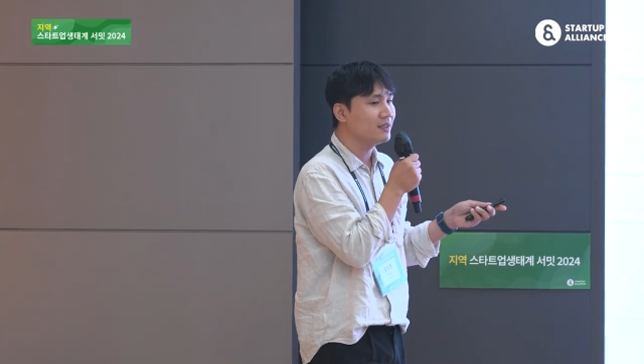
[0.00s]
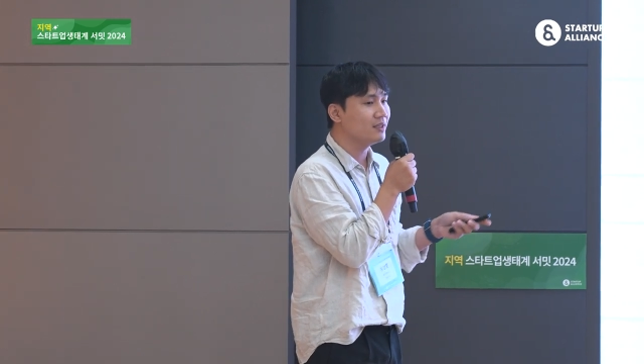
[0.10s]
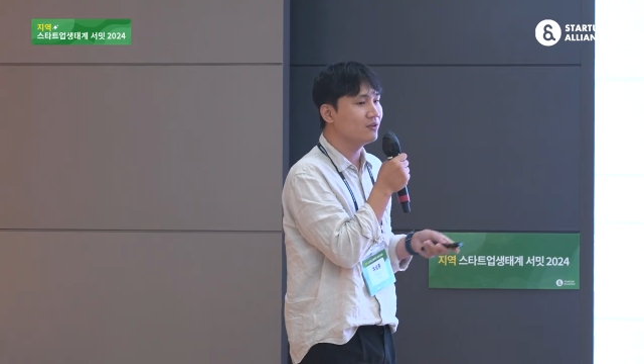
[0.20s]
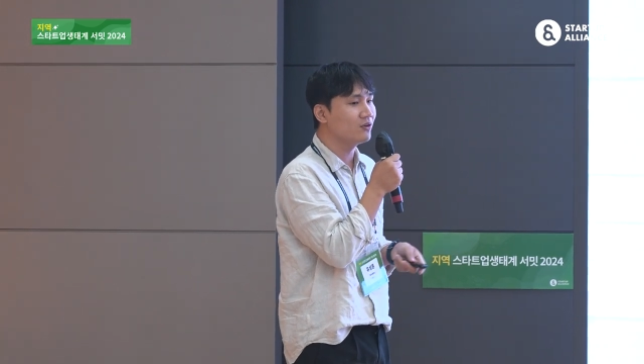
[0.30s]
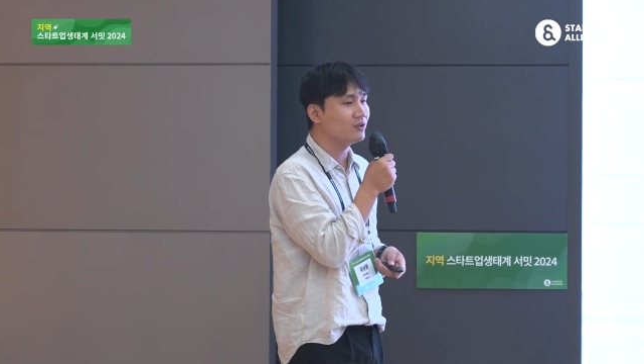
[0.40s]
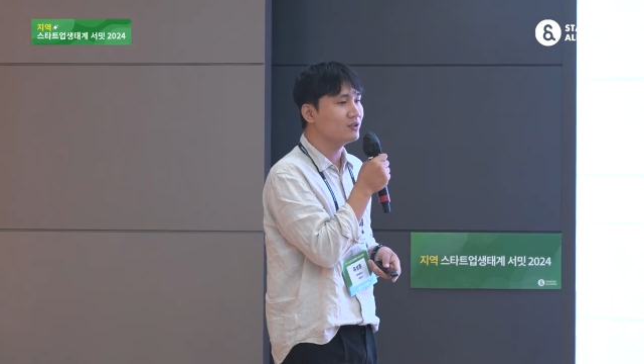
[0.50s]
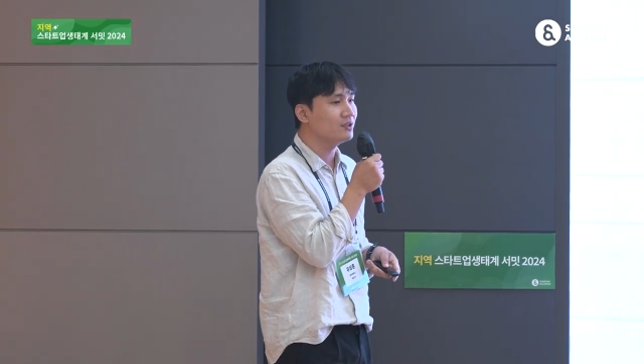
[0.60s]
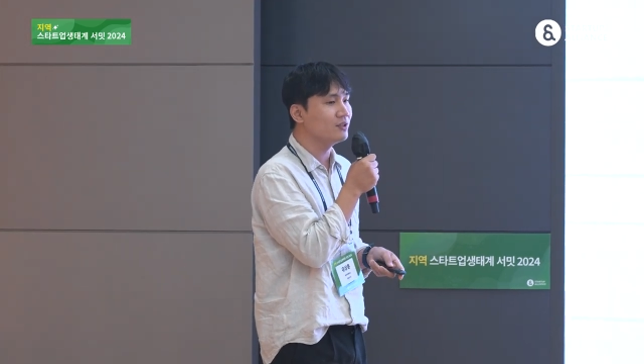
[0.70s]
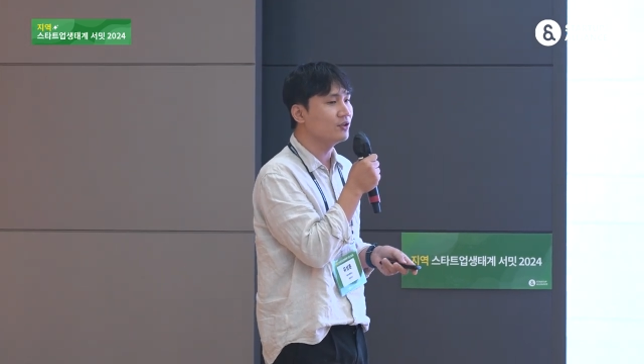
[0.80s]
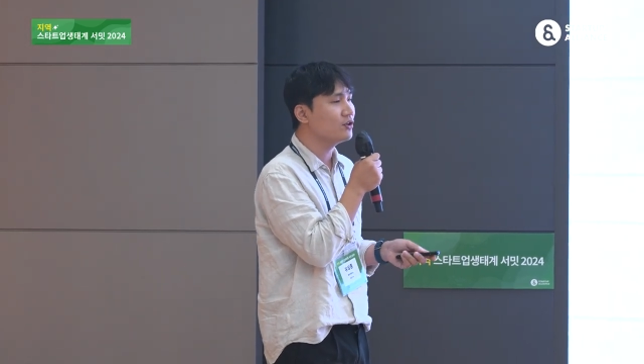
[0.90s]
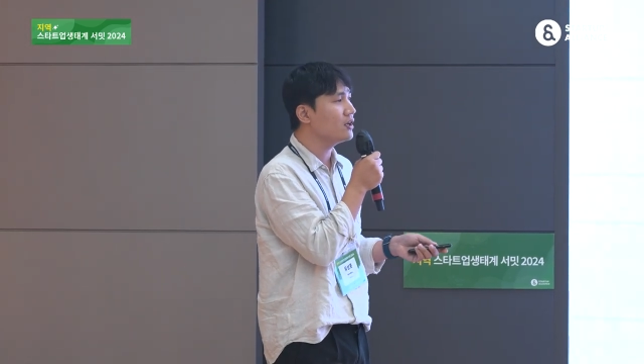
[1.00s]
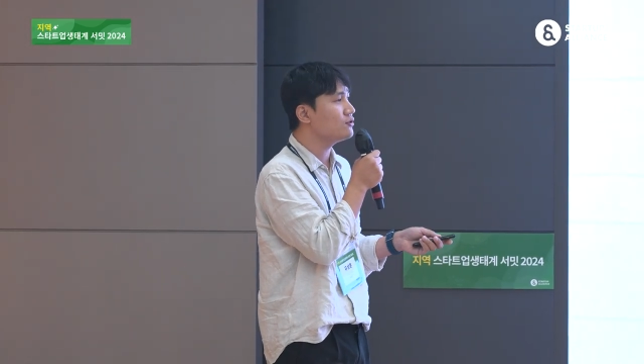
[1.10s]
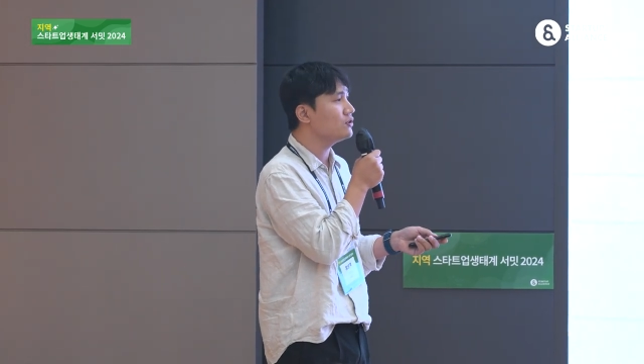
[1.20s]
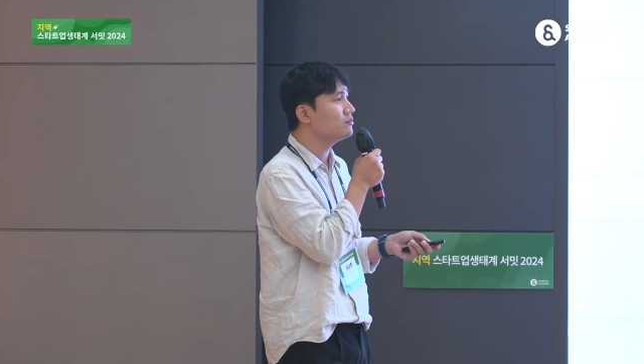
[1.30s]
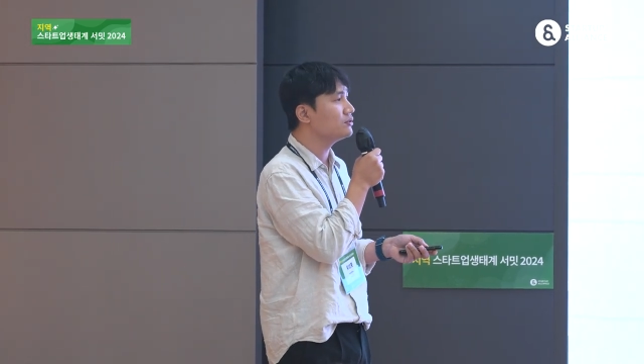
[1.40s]
이런 것들을 연결할
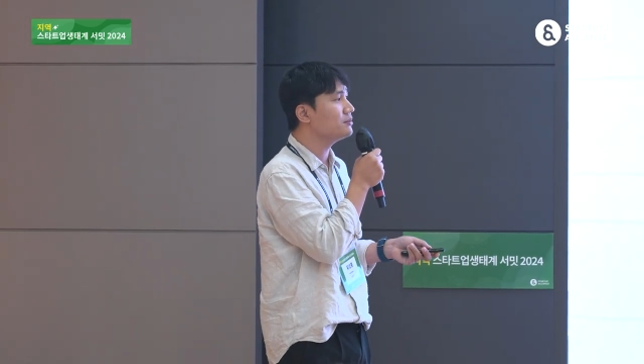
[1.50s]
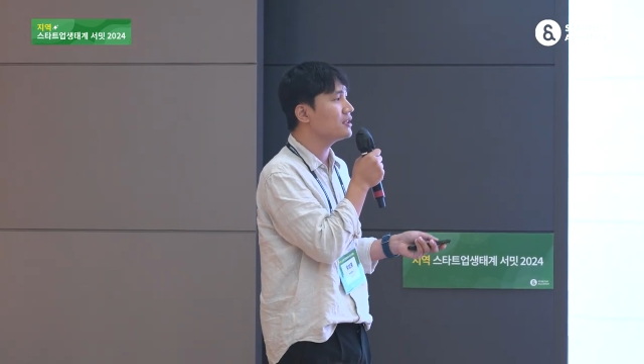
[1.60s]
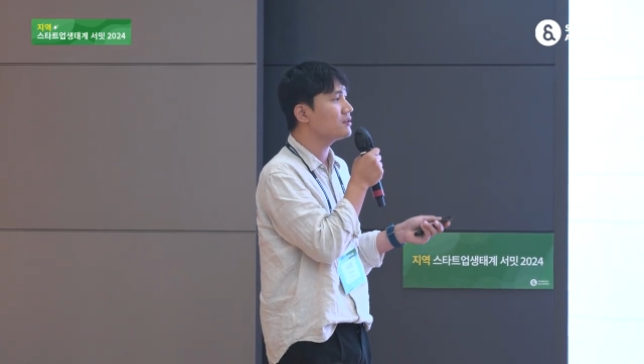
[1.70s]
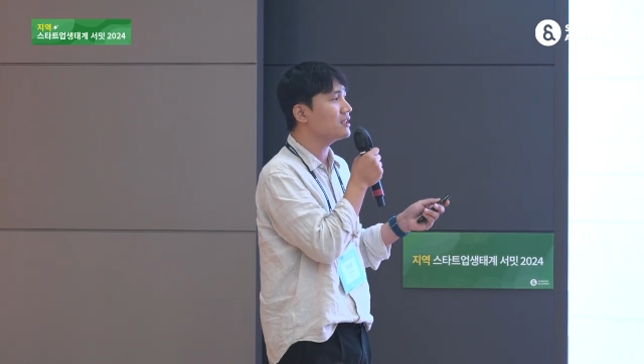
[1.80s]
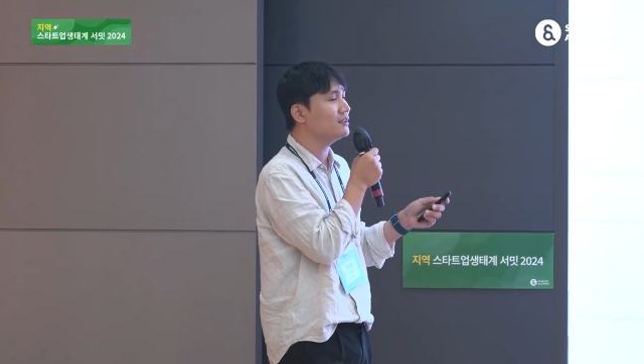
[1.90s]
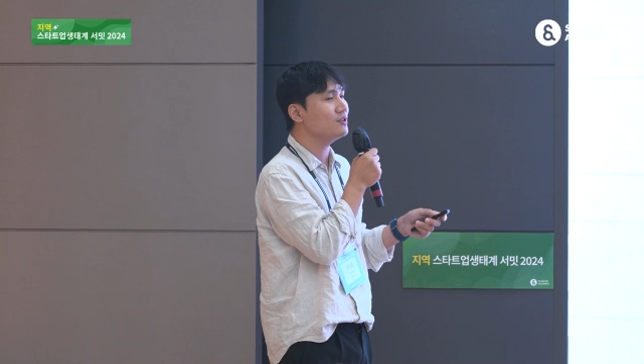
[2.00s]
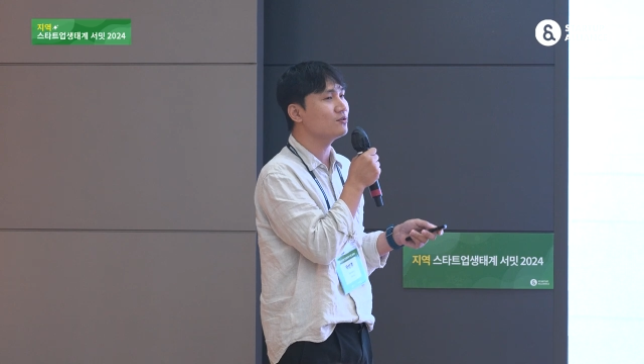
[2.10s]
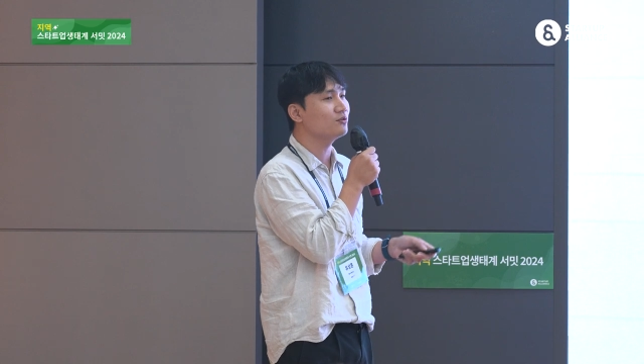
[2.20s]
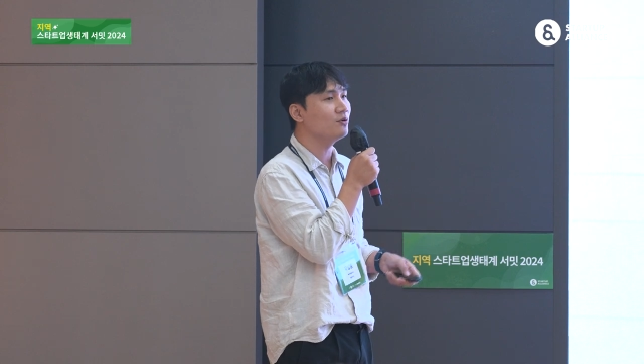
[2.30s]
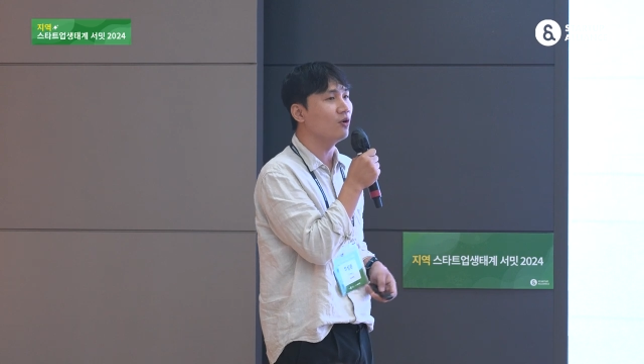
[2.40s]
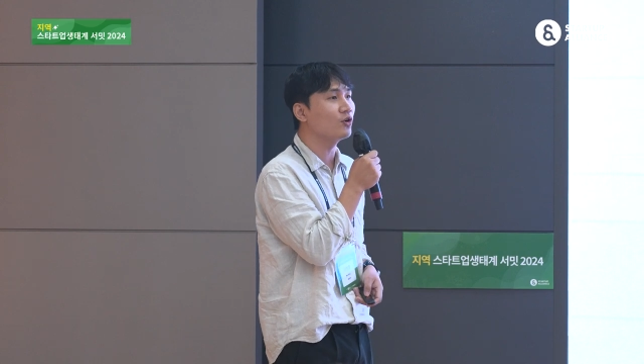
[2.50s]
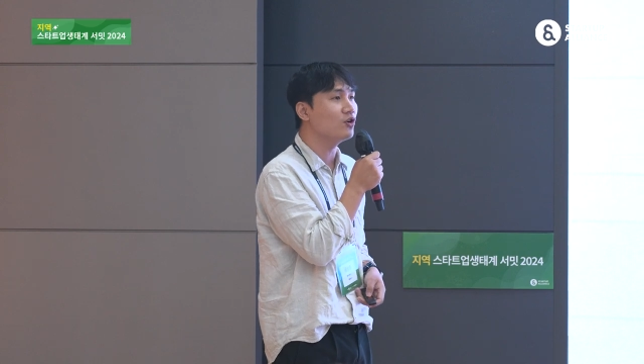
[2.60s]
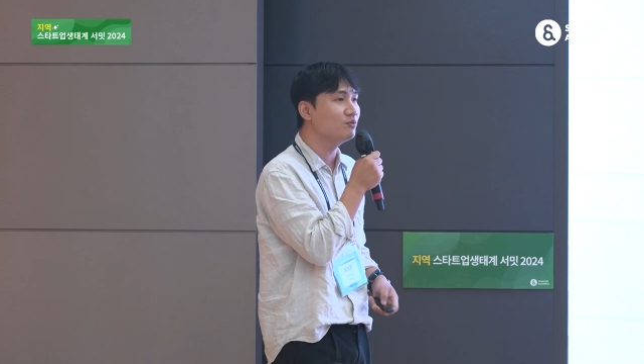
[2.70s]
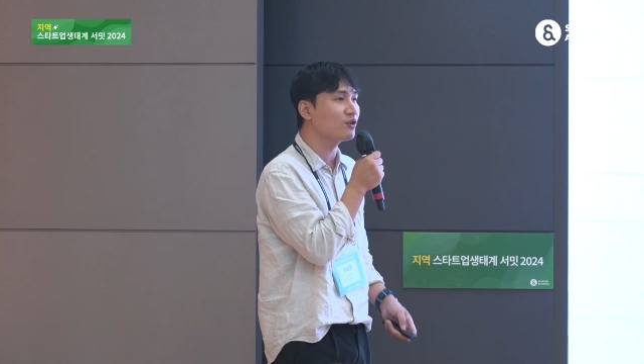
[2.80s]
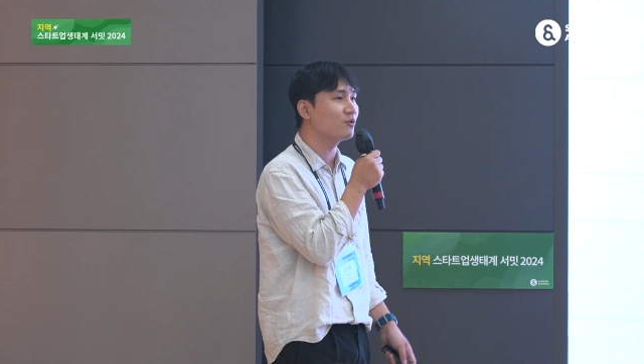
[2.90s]
수 있는 부분에선 상대적으로
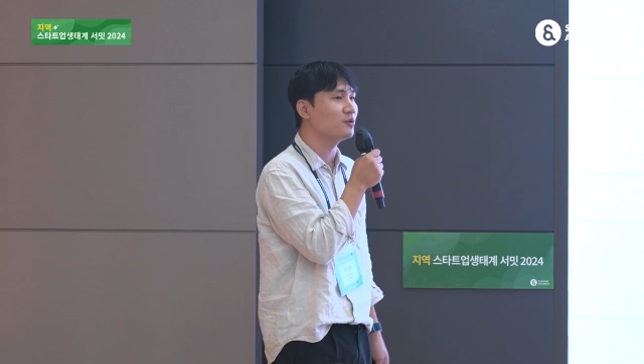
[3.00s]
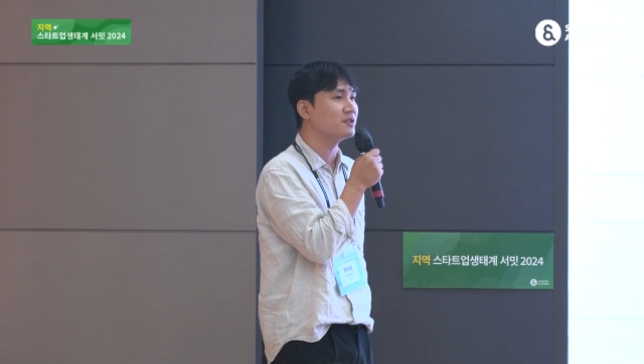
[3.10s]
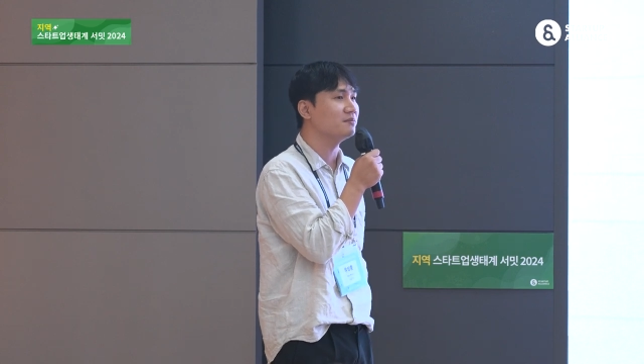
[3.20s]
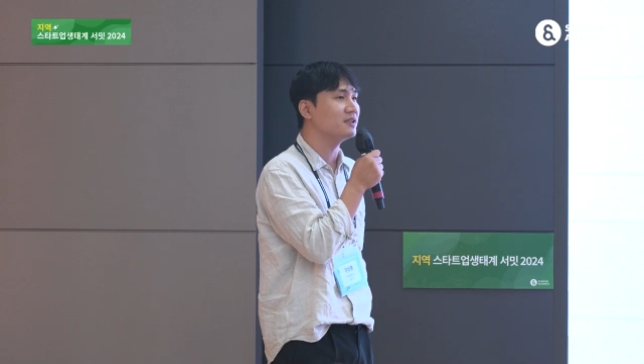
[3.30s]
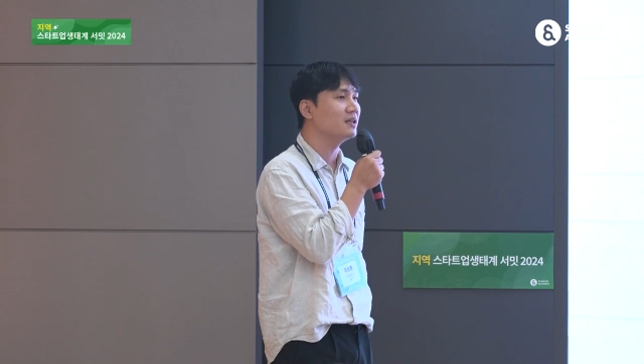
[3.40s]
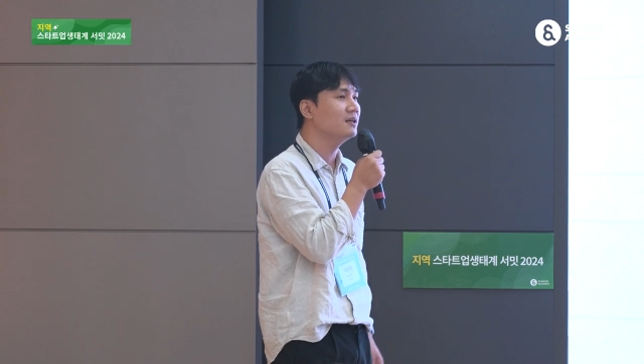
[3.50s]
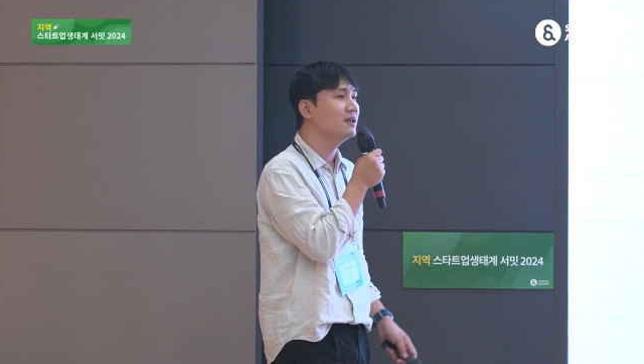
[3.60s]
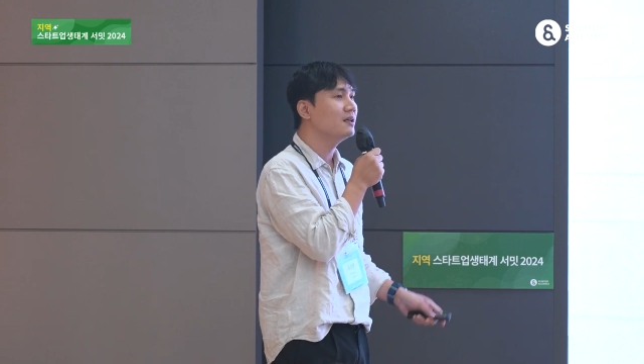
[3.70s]
어려움을 겪고 있습니다.